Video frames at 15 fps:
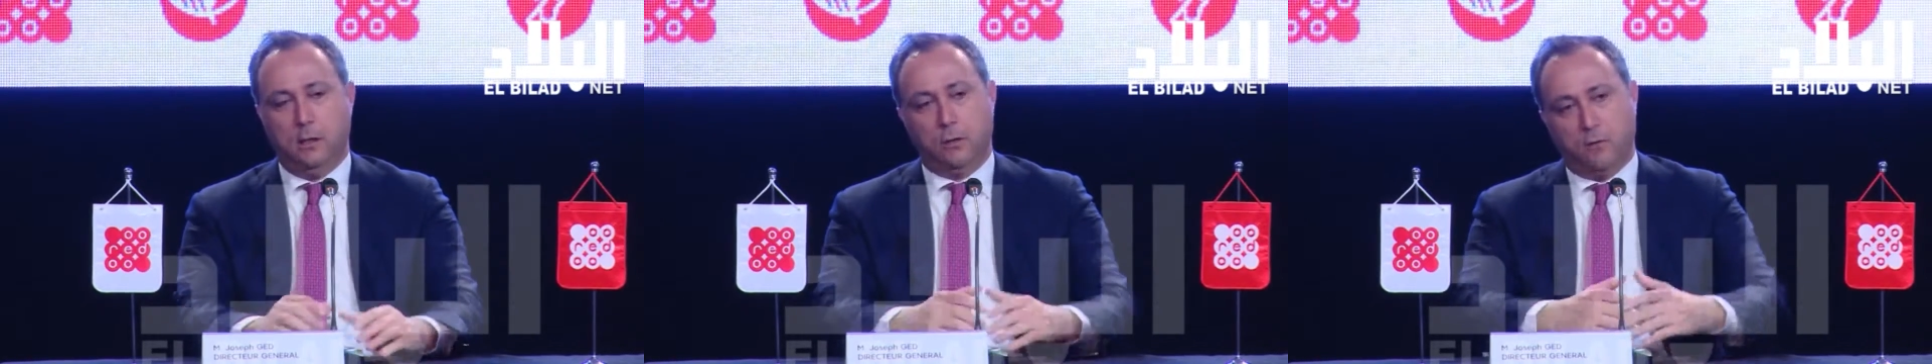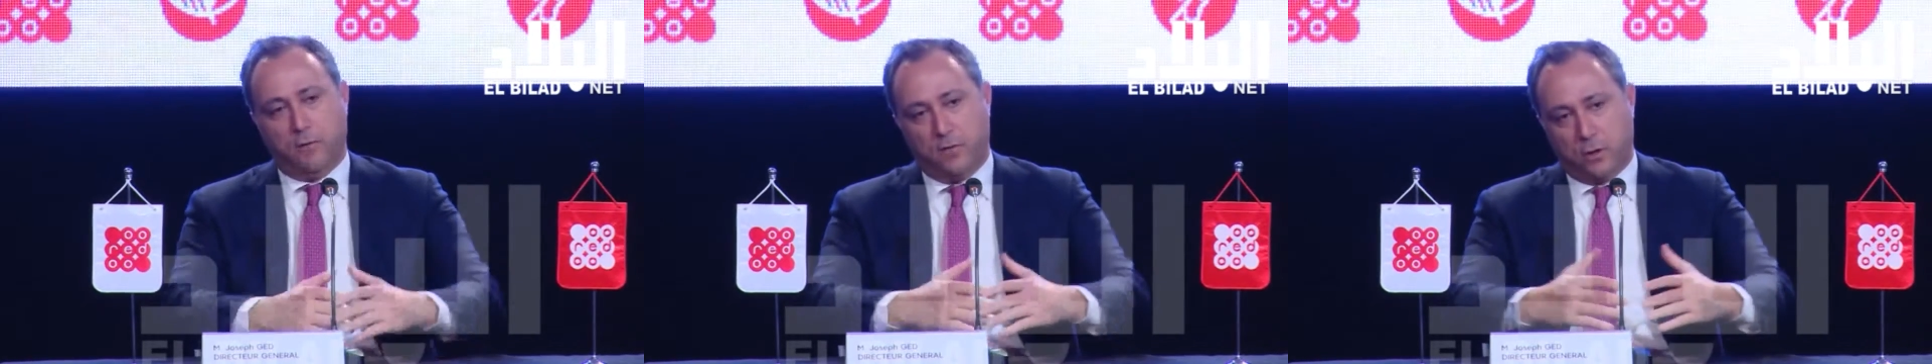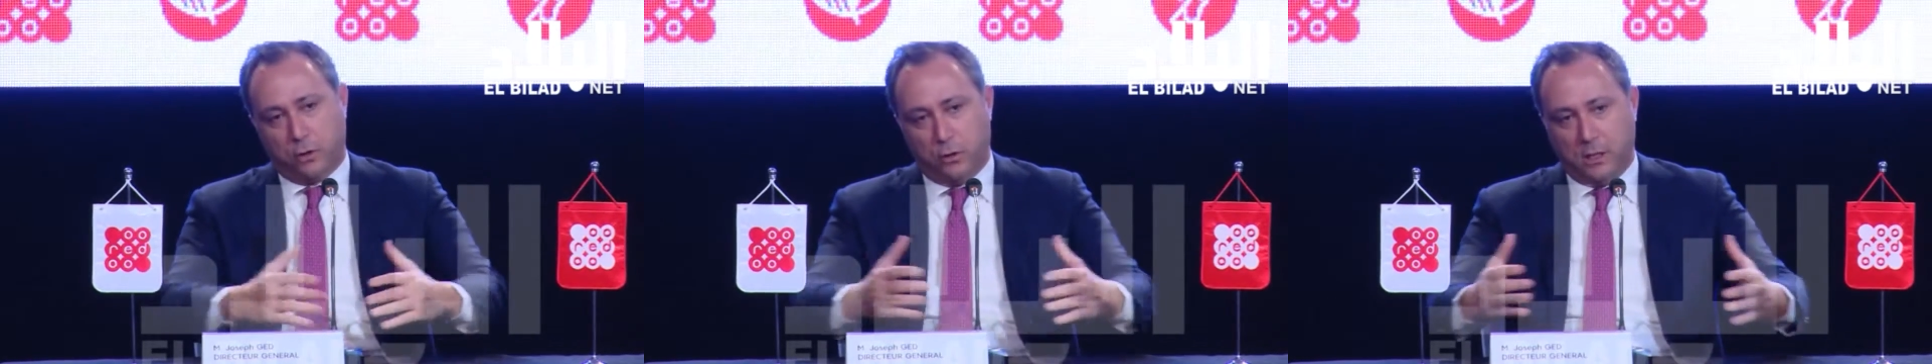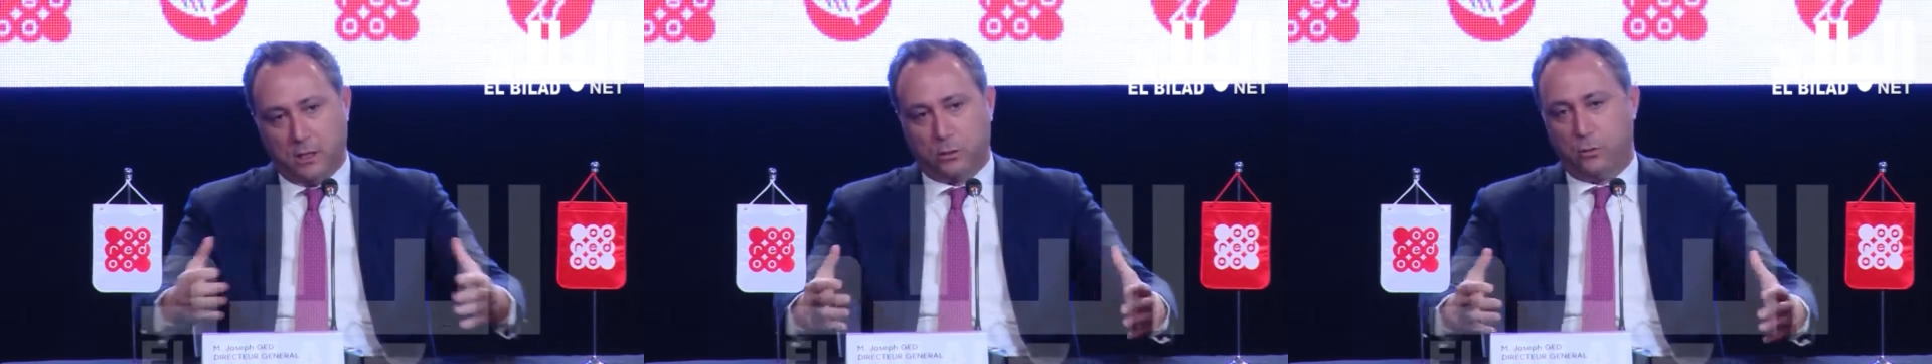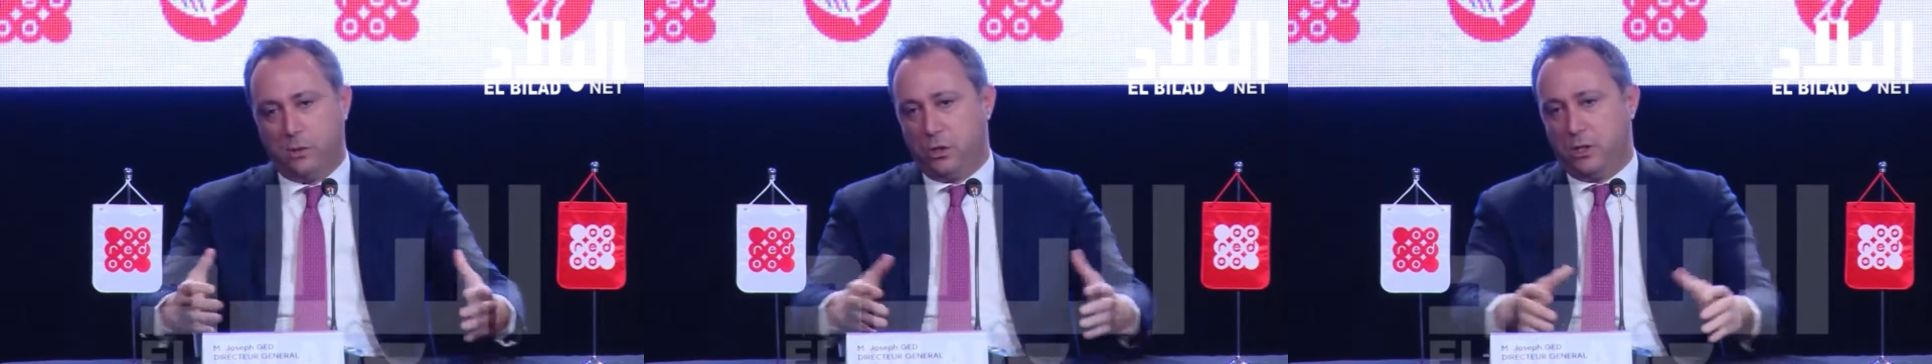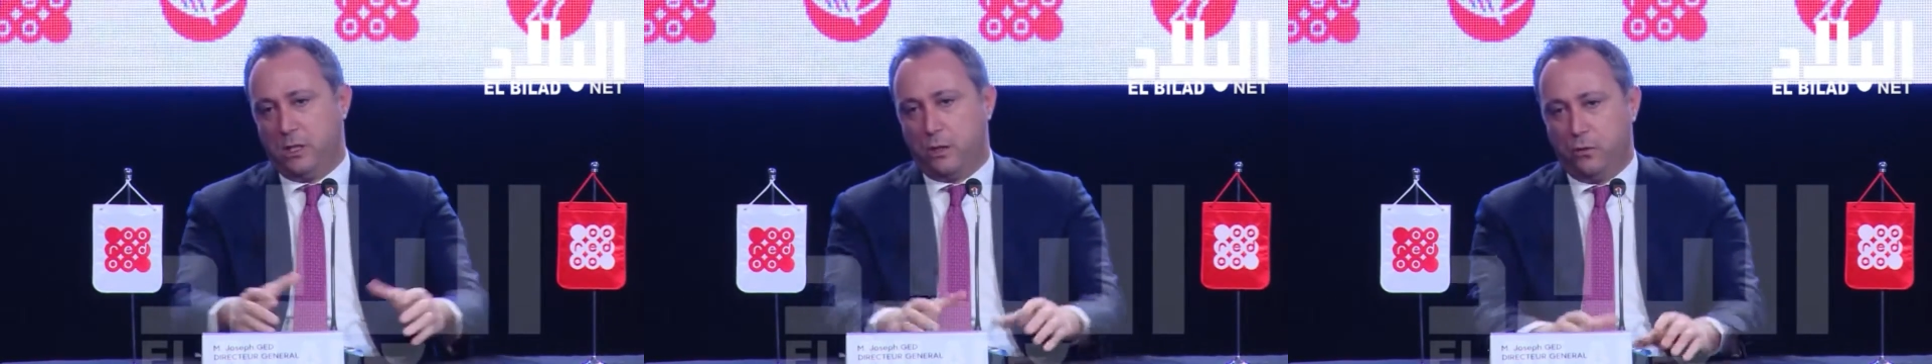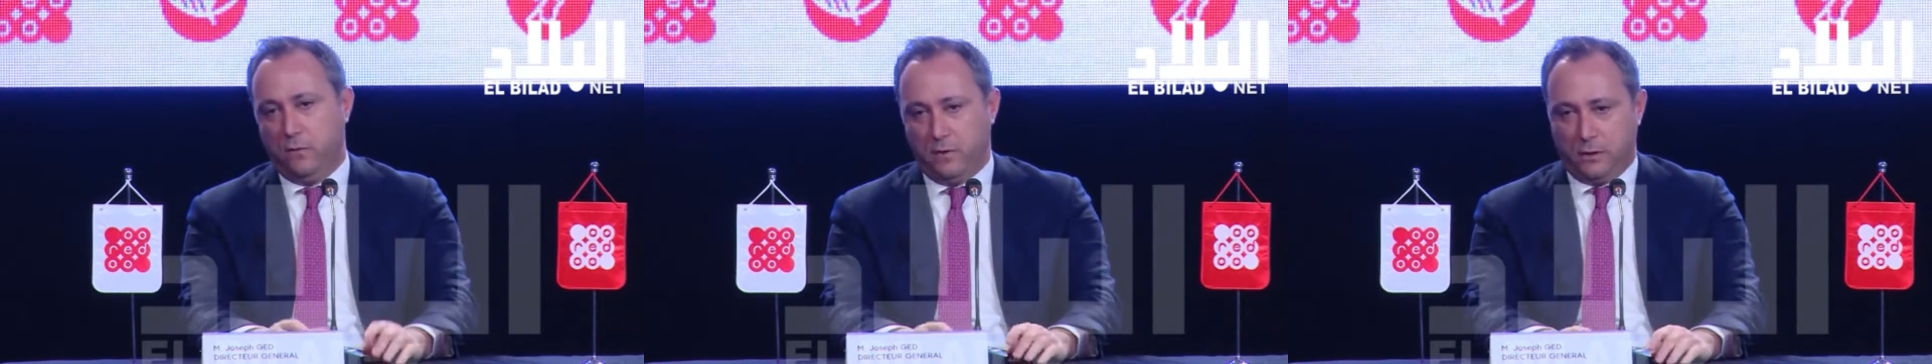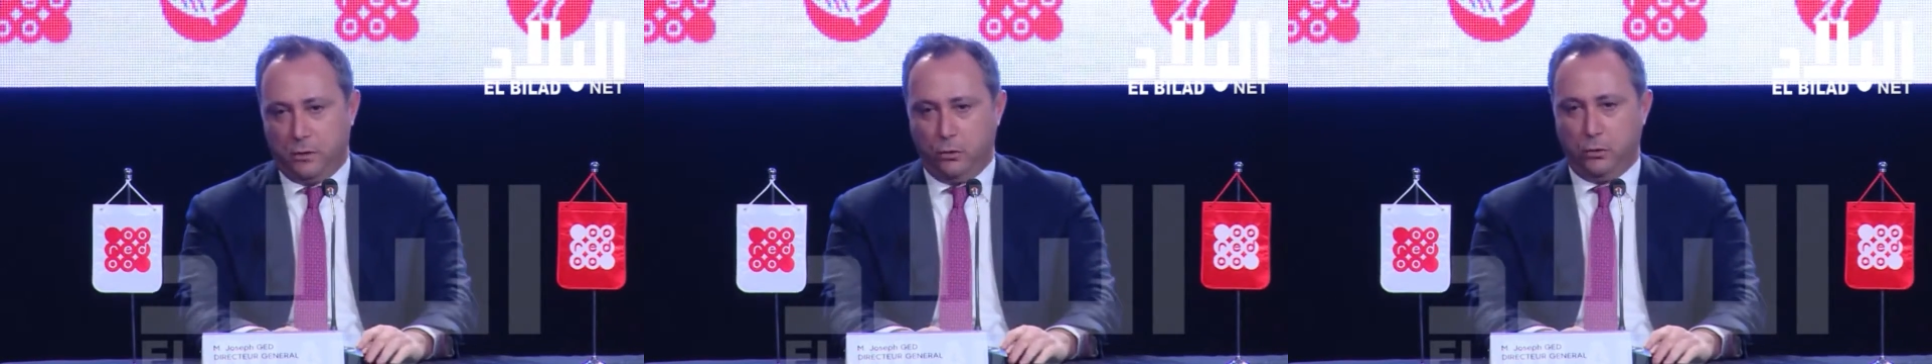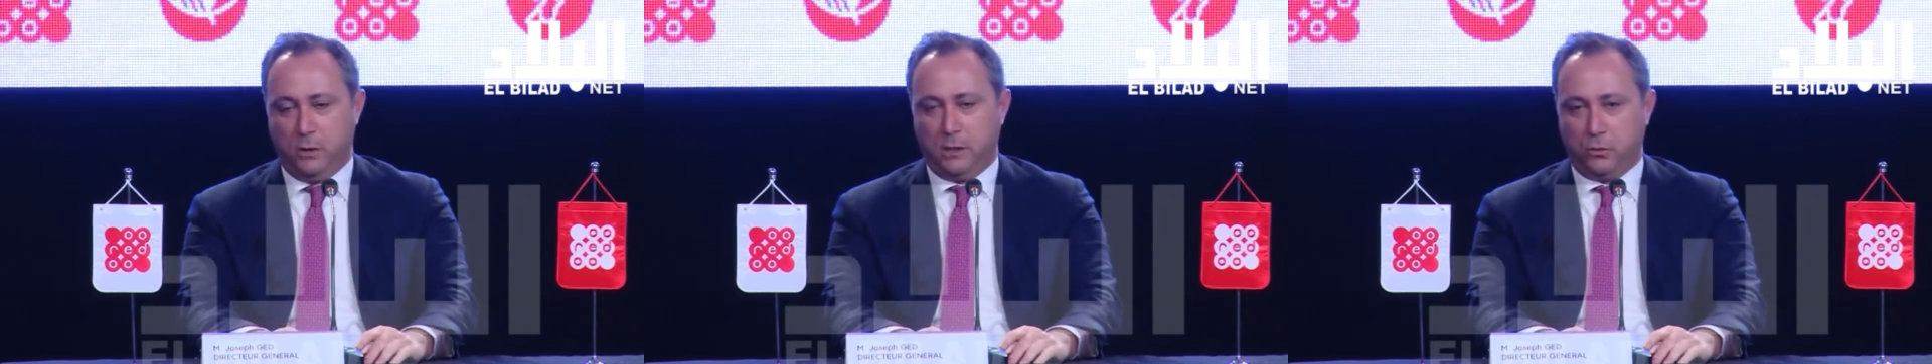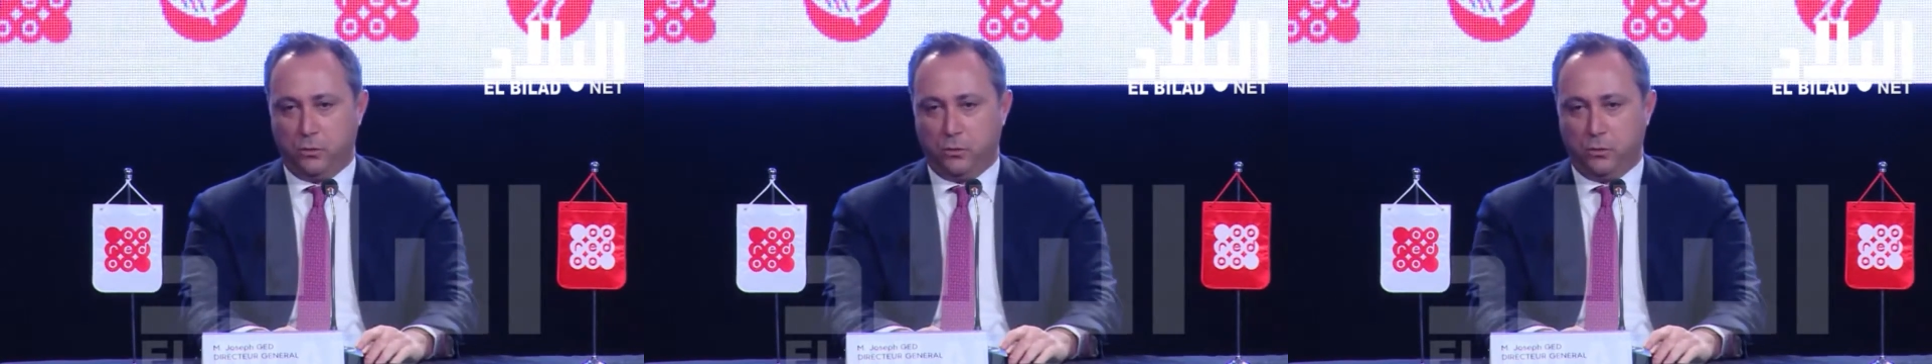Une fois que la 3G, la couverture de la